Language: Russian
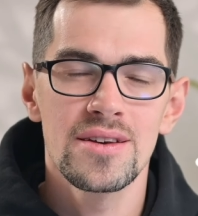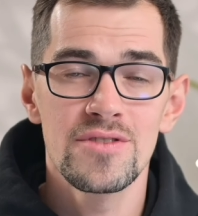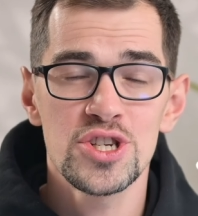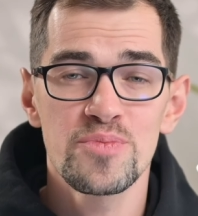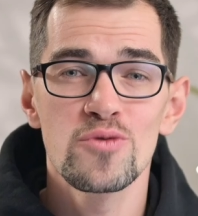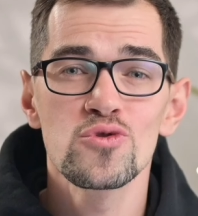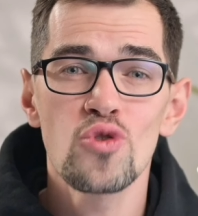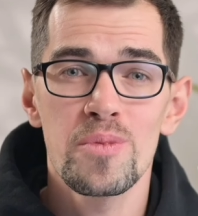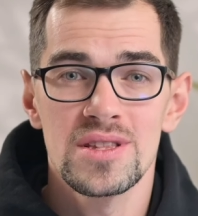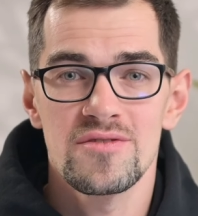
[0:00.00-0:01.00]
Ведь шипы
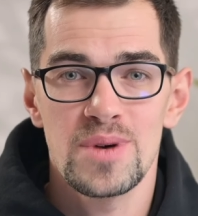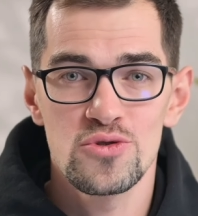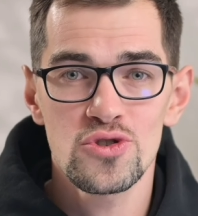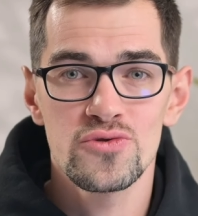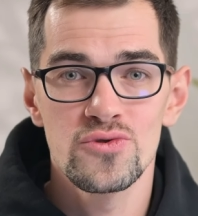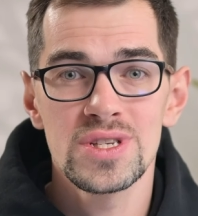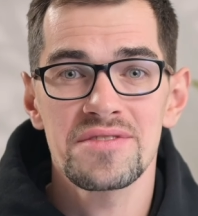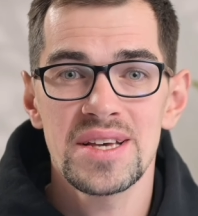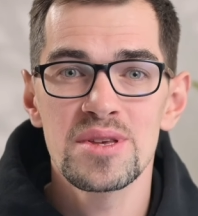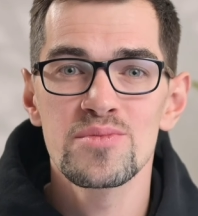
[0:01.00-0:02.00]
утоплены в подошву и
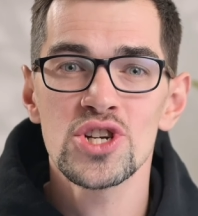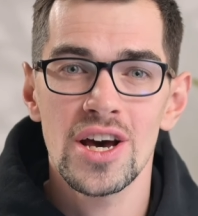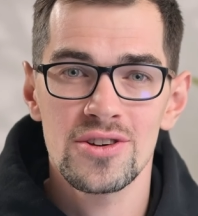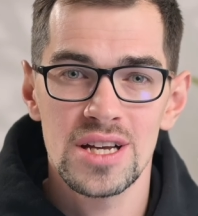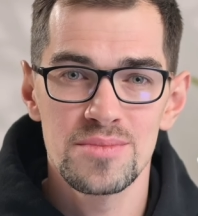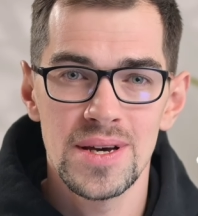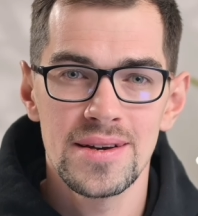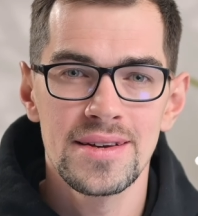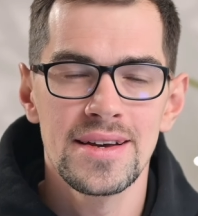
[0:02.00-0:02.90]
совсем не мешают ходьбе.